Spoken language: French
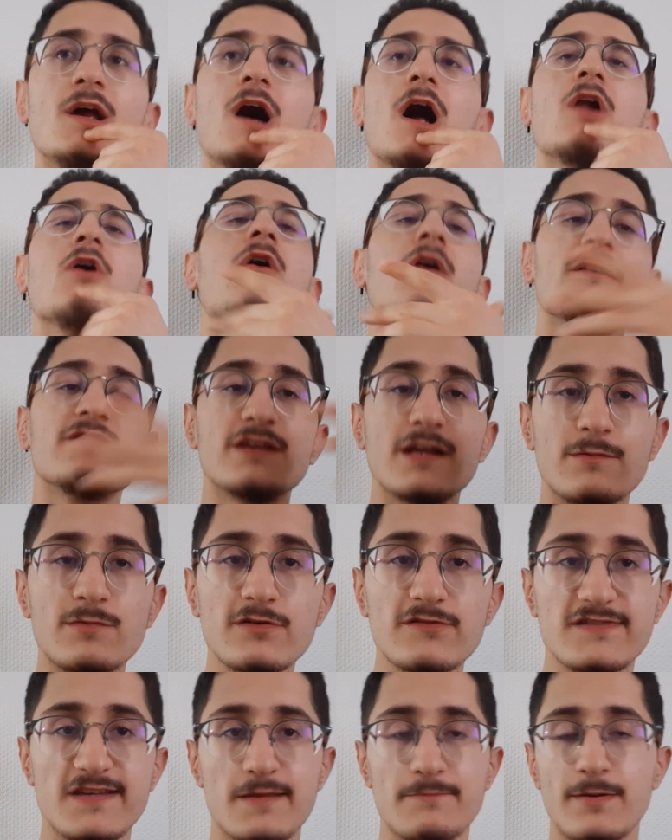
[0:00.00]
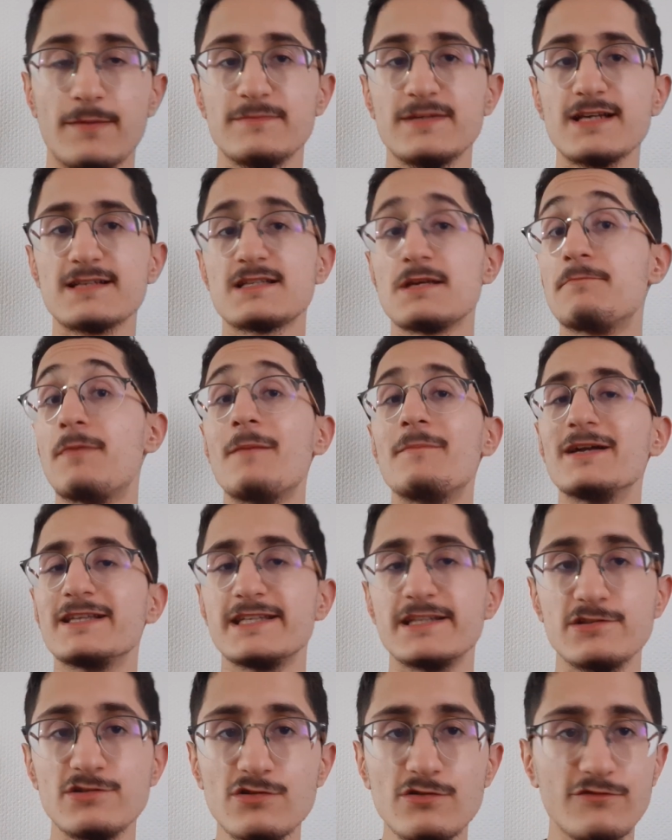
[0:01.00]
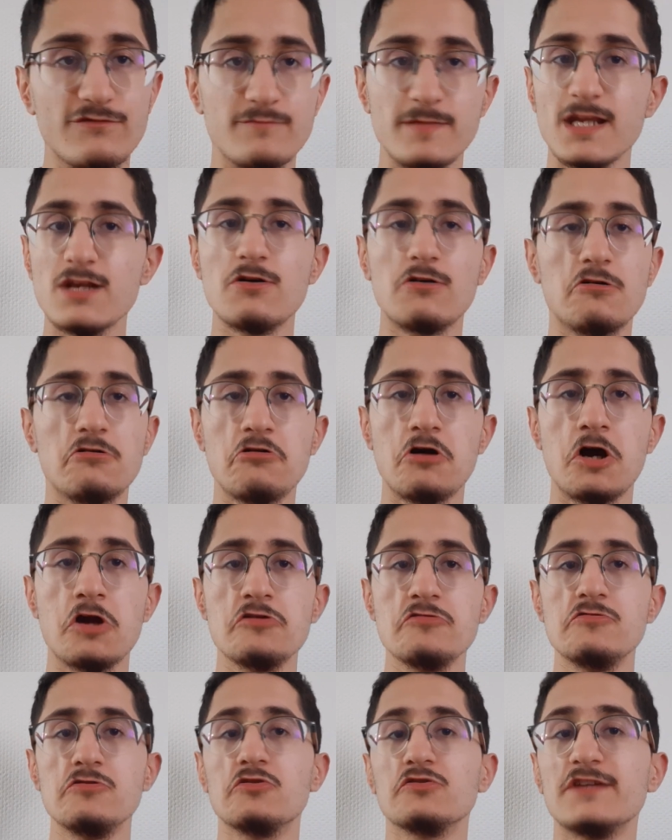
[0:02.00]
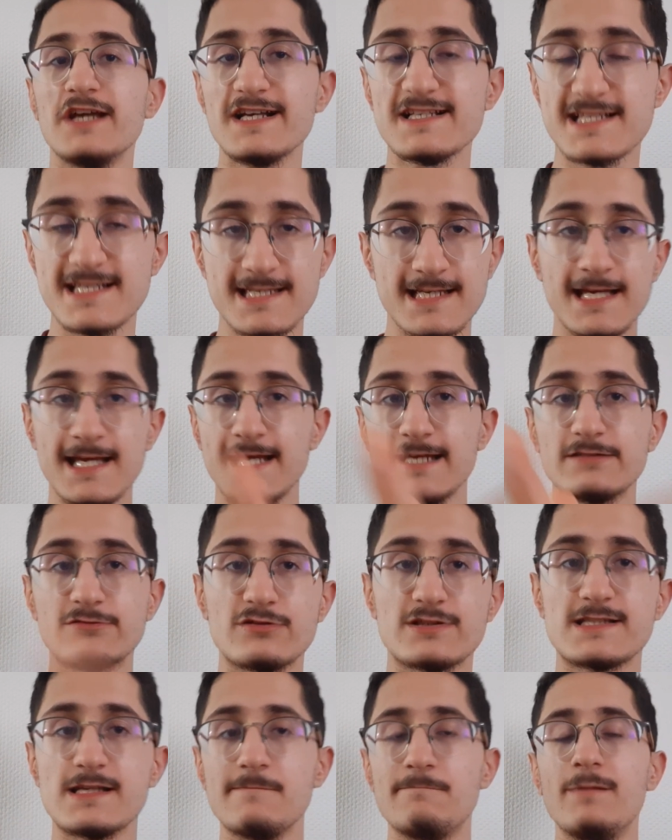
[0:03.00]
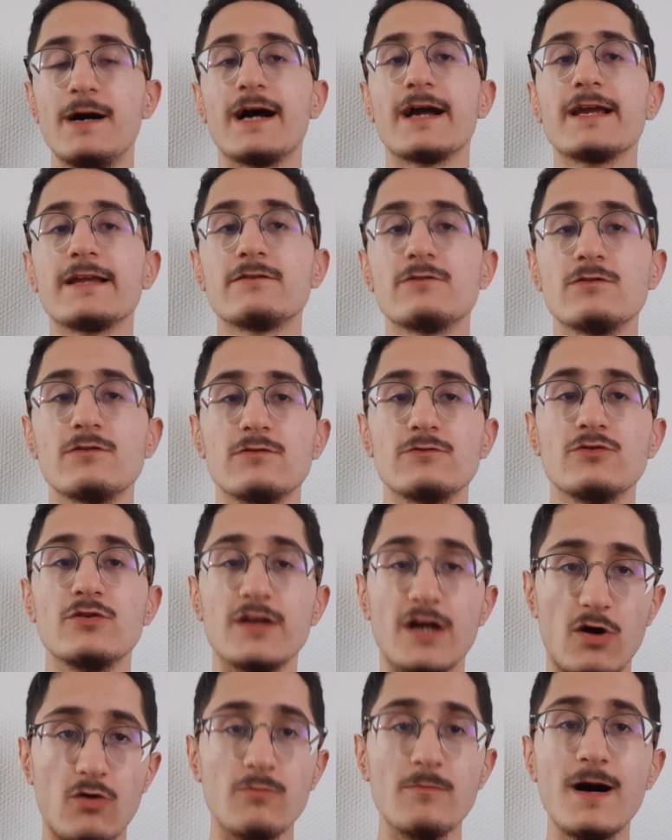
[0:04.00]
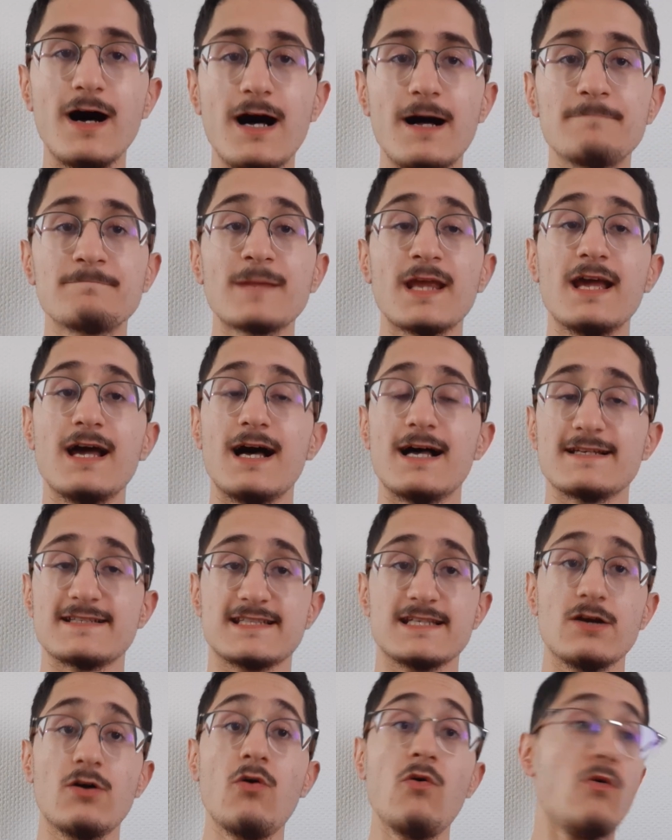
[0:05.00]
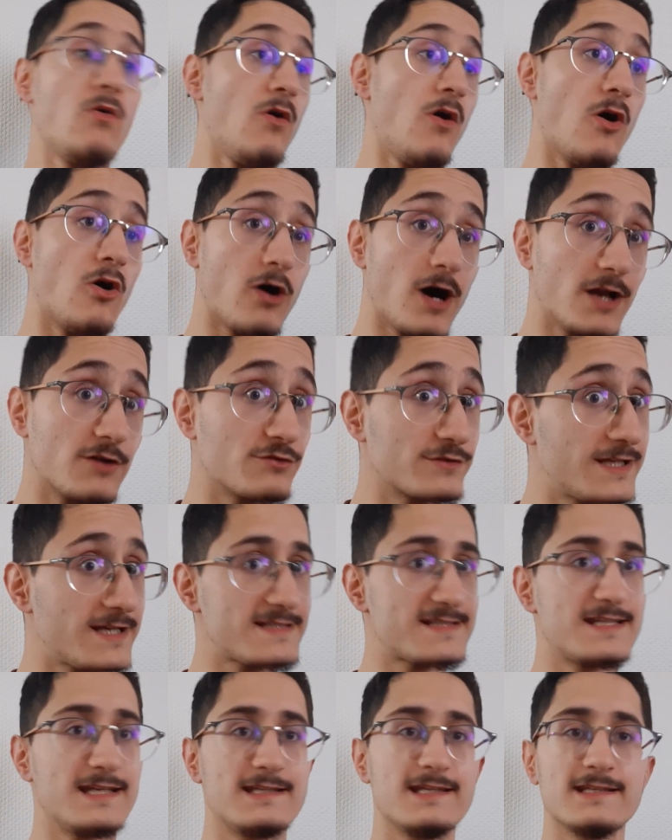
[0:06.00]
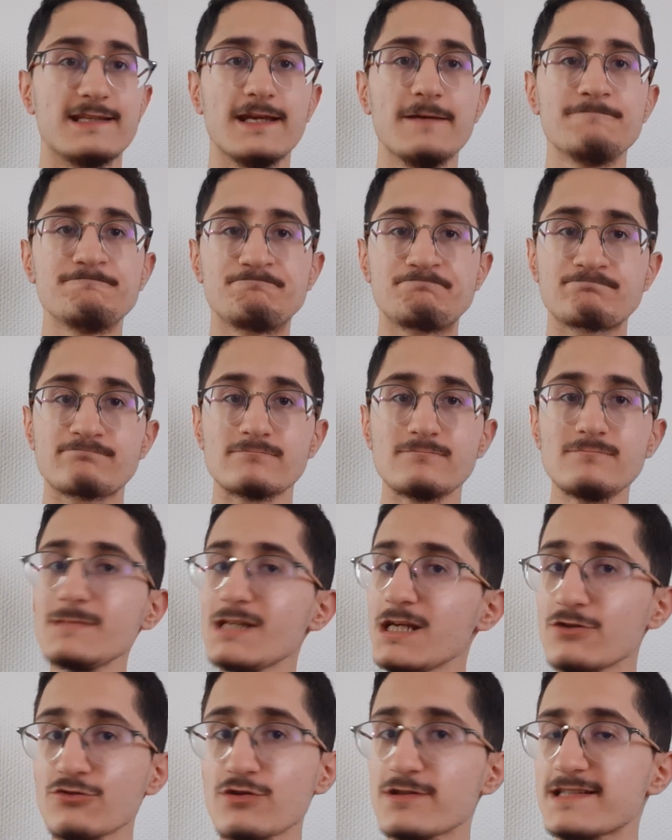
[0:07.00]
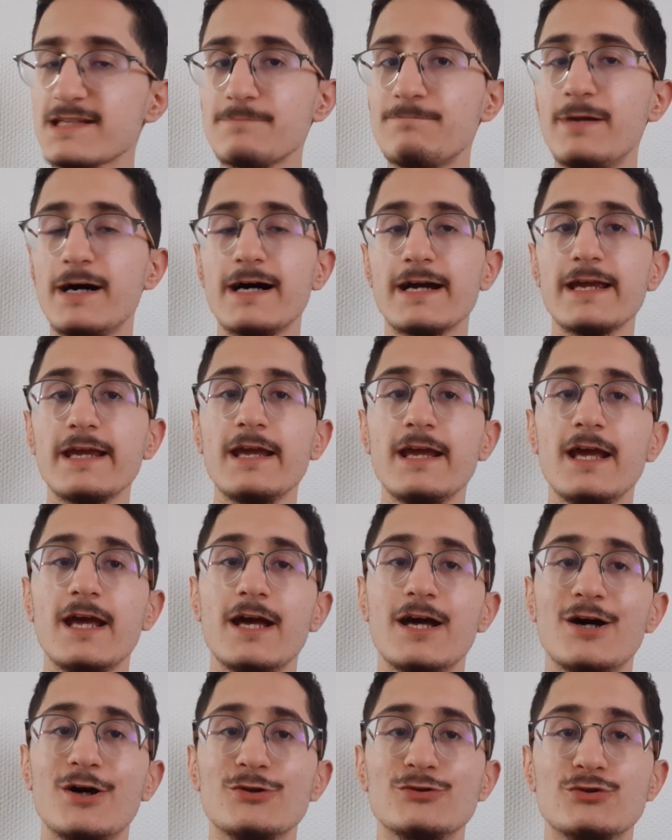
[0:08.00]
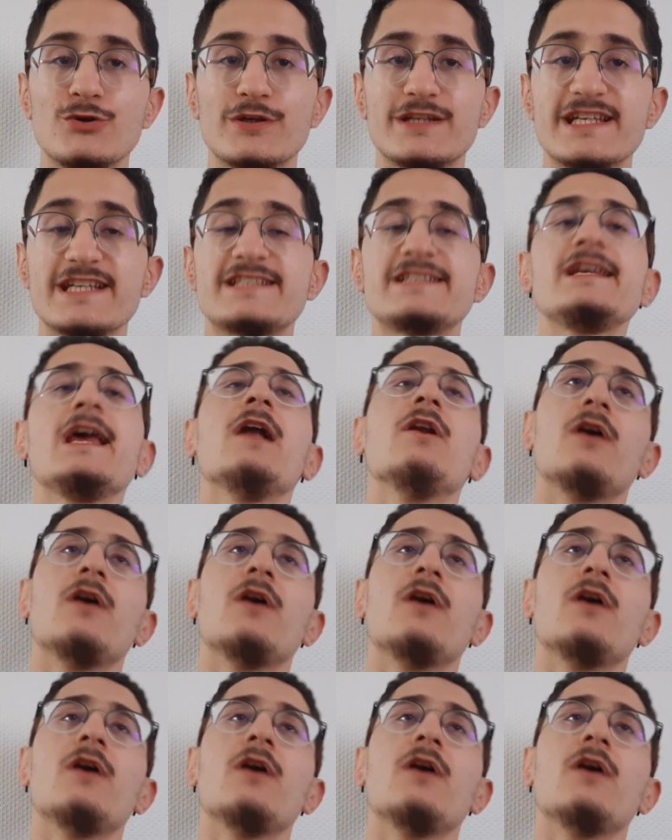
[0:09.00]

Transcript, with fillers: Alors évidemment, vous n'allez pas me dire, c'est pas Madin Milan a eu l'audace de séparer de Donnarumma à zéro, aura l'audace cet été de séparer euh, de Kessier.